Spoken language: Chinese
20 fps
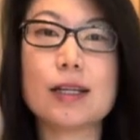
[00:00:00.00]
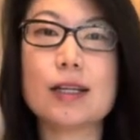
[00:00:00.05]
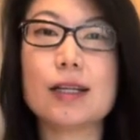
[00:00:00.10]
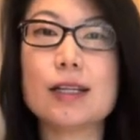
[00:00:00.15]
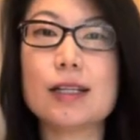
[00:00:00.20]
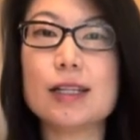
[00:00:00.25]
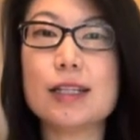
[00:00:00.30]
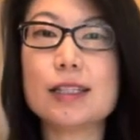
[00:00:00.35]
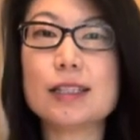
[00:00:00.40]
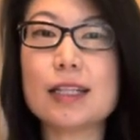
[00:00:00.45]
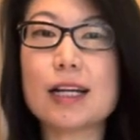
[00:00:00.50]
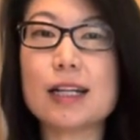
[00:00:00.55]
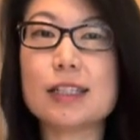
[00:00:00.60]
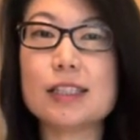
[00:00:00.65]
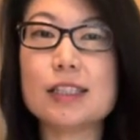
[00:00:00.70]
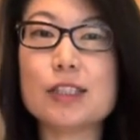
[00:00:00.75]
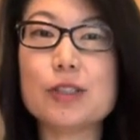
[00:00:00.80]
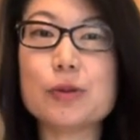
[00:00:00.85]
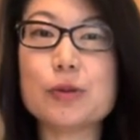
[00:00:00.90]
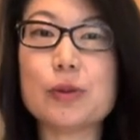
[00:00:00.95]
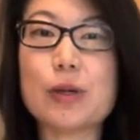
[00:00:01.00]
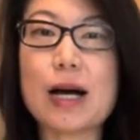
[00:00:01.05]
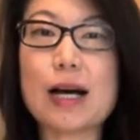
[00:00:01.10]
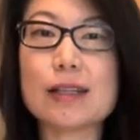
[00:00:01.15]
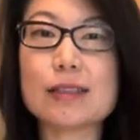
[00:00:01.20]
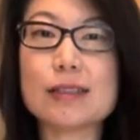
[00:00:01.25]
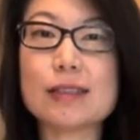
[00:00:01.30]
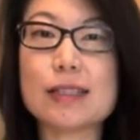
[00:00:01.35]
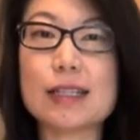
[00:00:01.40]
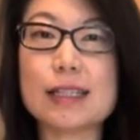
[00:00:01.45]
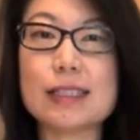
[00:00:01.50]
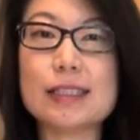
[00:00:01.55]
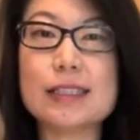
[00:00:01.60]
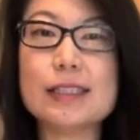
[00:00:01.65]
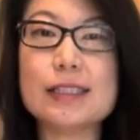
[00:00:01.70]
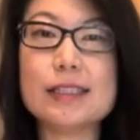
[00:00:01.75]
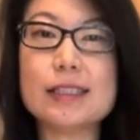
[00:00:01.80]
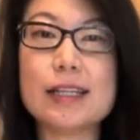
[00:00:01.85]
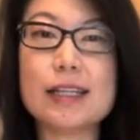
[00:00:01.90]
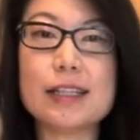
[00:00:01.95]
零点七五盎司的新
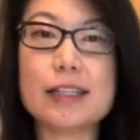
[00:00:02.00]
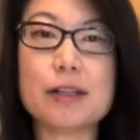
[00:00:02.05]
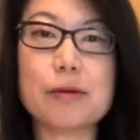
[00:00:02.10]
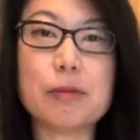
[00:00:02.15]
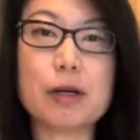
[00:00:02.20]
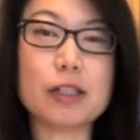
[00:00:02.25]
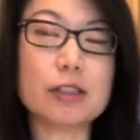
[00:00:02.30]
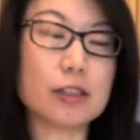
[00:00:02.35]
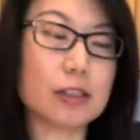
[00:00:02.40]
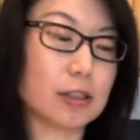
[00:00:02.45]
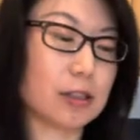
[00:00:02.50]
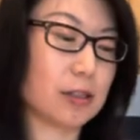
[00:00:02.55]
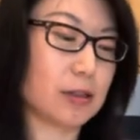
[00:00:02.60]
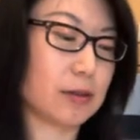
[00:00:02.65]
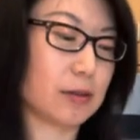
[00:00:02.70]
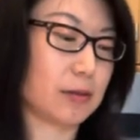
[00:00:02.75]
鲜柠檬汁，